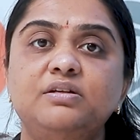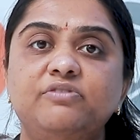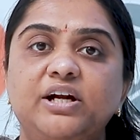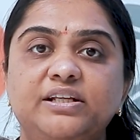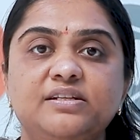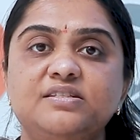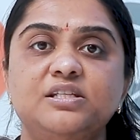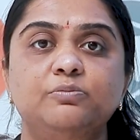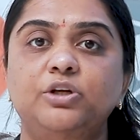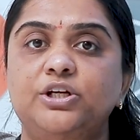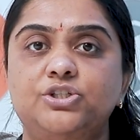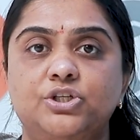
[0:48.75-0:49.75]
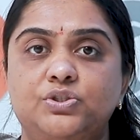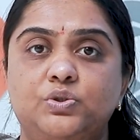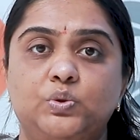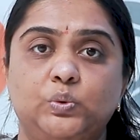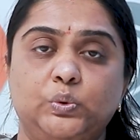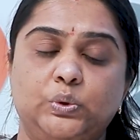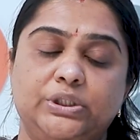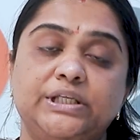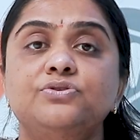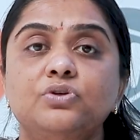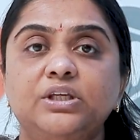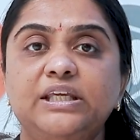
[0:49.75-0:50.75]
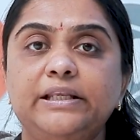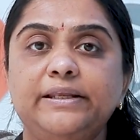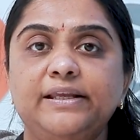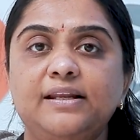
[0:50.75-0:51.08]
వాటిని స్టిమ్యులేట్ చేస్తూ ఉంటుంది సో ఈ